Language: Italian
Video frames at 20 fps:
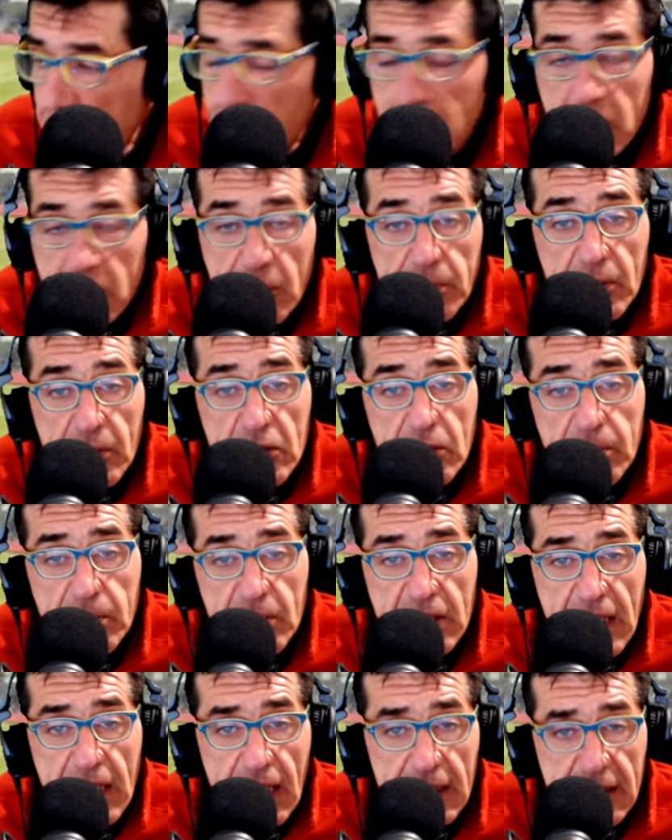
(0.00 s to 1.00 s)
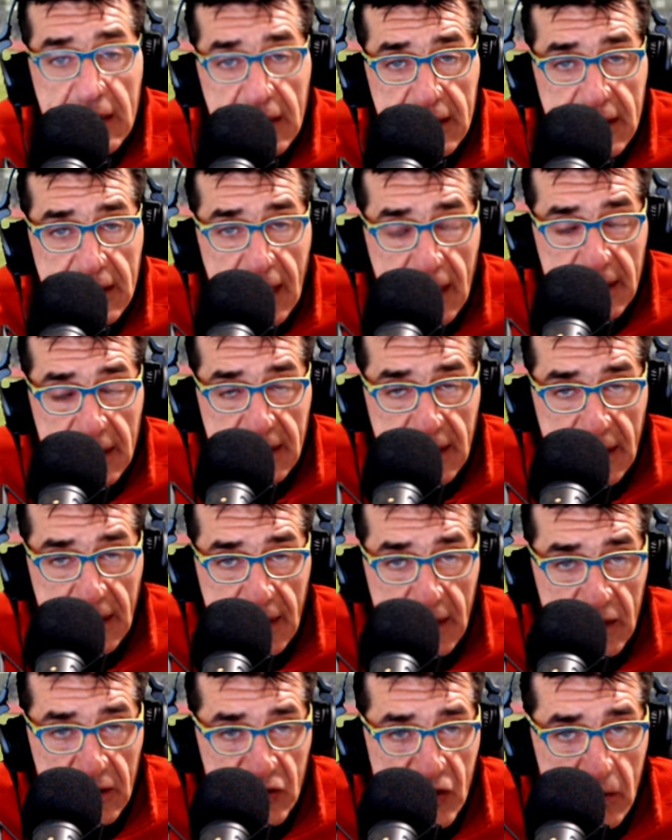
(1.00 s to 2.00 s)
dopo, dopo tante e tante,
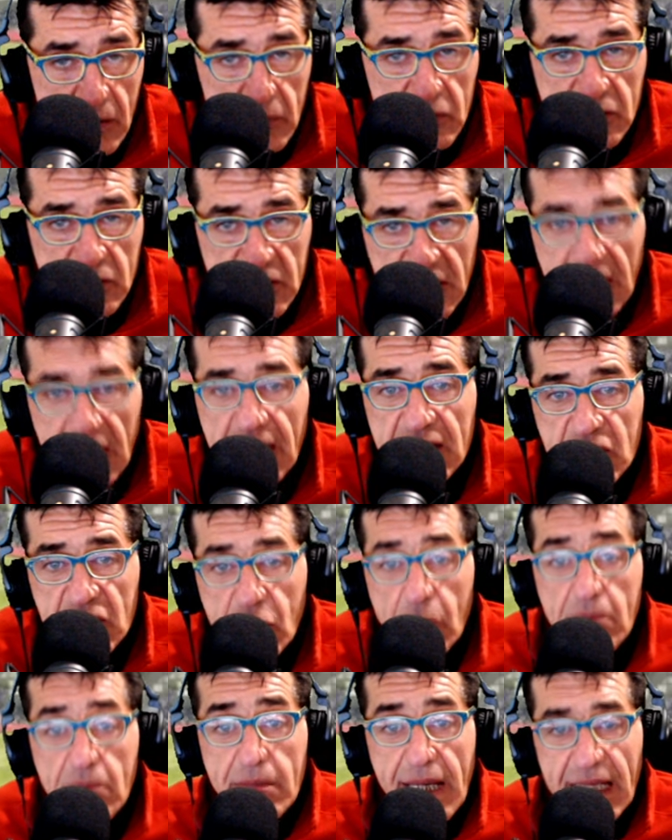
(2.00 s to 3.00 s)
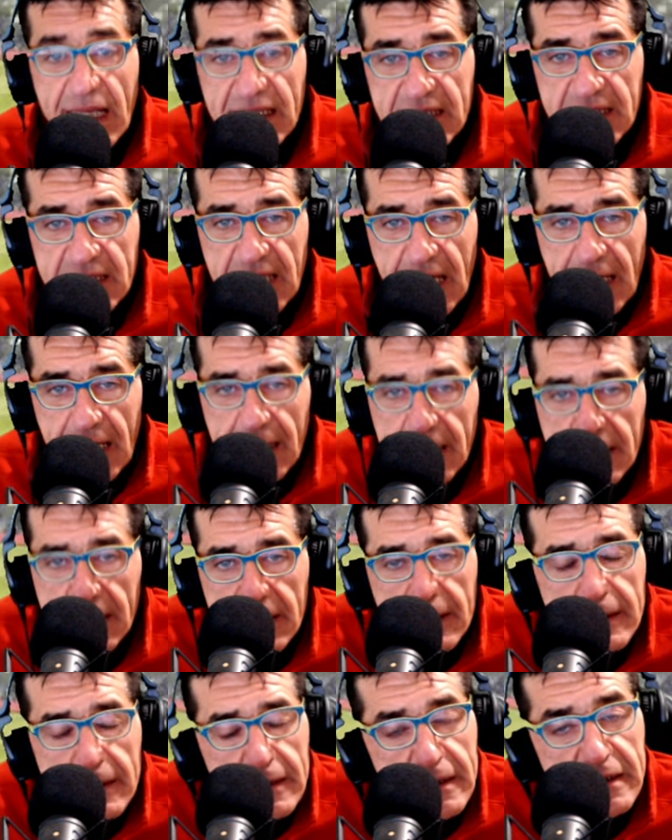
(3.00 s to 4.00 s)
diciamo così, scommesse,
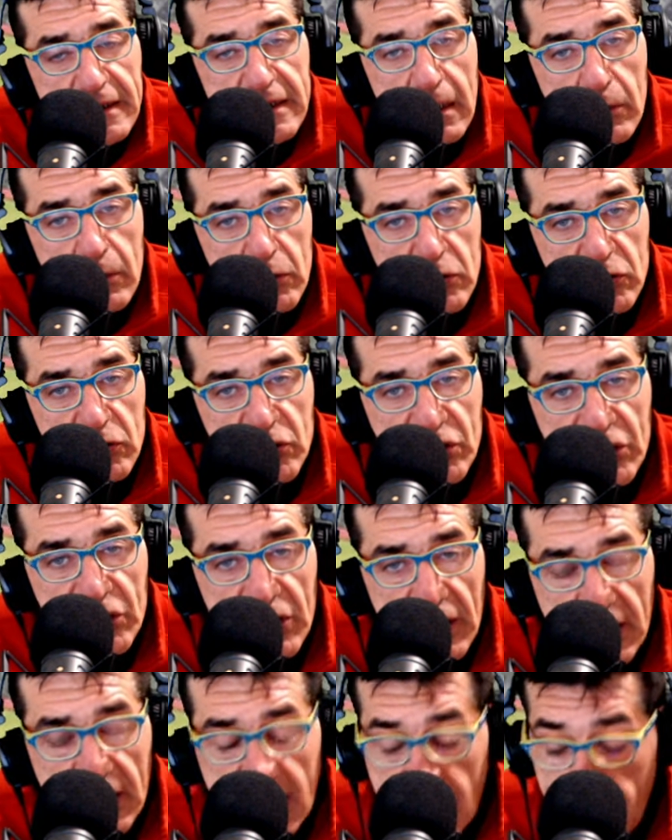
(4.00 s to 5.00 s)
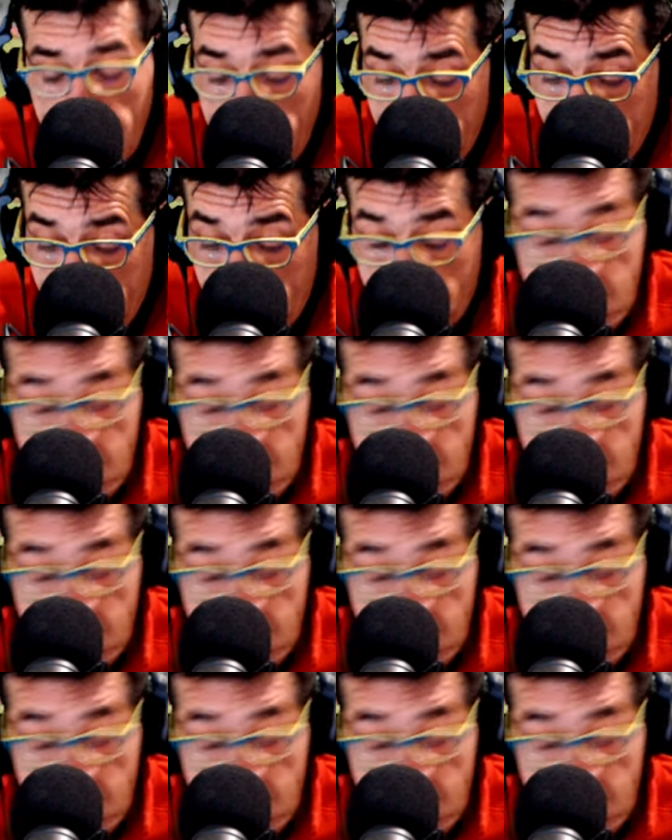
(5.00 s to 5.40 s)
siamo riusciti a...